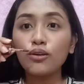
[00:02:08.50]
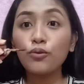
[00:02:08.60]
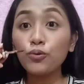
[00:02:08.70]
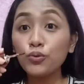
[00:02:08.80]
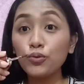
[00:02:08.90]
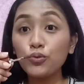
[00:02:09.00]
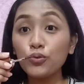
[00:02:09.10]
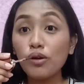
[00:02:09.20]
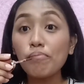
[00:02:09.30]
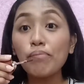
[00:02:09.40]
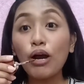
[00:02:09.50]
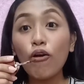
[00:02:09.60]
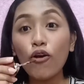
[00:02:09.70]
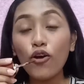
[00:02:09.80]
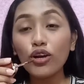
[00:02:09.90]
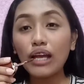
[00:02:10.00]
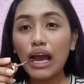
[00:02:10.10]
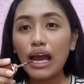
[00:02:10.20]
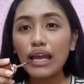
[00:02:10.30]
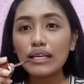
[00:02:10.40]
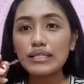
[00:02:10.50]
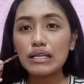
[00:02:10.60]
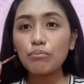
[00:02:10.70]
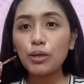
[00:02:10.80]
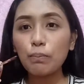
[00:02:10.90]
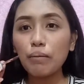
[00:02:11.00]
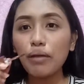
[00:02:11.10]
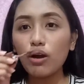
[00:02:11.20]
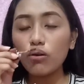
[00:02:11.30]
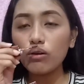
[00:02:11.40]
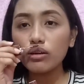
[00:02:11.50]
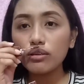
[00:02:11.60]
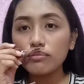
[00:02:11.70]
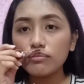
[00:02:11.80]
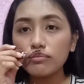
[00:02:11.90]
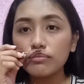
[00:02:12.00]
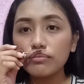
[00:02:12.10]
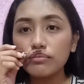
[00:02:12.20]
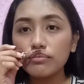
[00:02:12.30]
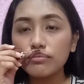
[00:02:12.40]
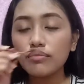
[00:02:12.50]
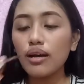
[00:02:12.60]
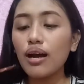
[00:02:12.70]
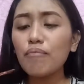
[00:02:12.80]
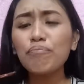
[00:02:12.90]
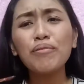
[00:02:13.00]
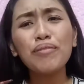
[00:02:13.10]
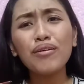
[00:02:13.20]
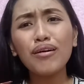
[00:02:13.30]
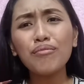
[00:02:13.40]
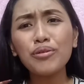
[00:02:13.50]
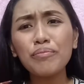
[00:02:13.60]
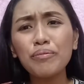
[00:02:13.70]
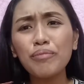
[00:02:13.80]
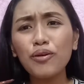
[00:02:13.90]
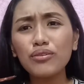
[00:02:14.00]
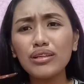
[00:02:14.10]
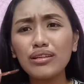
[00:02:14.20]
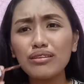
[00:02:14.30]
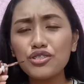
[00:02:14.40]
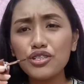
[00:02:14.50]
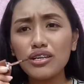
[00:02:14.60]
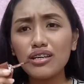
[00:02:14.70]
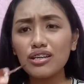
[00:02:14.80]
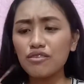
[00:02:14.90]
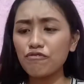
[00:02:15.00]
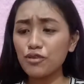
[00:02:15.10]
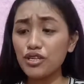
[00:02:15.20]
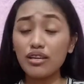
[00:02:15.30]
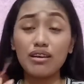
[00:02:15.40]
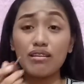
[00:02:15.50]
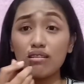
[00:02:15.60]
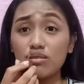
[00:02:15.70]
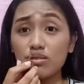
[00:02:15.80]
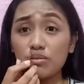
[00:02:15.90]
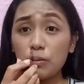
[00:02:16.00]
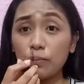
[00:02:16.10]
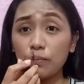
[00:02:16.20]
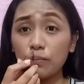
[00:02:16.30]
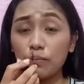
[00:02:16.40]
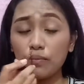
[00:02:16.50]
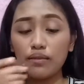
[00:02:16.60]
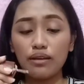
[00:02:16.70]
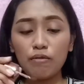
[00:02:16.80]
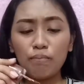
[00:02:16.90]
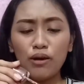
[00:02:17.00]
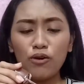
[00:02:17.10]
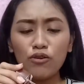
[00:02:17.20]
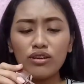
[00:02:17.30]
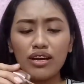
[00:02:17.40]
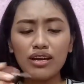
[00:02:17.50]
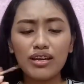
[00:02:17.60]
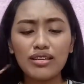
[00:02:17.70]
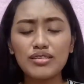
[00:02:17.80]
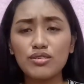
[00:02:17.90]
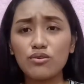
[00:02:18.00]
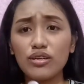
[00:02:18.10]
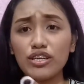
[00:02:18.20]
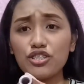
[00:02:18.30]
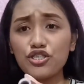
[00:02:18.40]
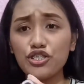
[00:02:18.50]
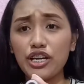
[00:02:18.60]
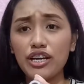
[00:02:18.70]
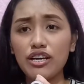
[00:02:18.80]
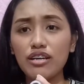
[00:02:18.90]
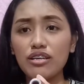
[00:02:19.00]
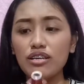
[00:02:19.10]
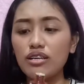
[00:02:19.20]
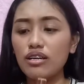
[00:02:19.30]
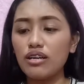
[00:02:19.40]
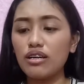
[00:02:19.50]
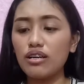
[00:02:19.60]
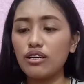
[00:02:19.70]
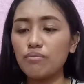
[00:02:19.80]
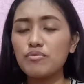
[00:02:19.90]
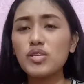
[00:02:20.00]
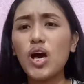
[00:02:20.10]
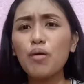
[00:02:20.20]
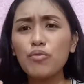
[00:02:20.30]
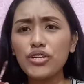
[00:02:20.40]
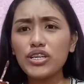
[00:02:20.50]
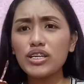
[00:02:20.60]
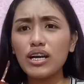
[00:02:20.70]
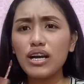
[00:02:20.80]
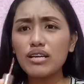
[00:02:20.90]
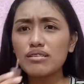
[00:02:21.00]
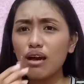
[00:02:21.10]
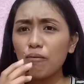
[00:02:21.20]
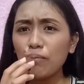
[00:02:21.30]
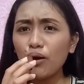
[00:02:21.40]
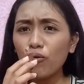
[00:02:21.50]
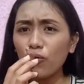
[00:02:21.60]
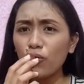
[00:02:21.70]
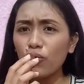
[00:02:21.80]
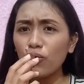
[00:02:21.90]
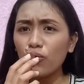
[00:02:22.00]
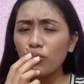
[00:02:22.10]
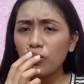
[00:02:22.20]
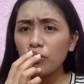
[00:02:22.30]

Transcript: Ooh, ang bango, guys. Amoy pa bango. Ang pabango, amoy pa bango talaga siya, in fairness. Ang bango, guys. So, ayan siya. Uh, sa amoy niya, guys, ang bango.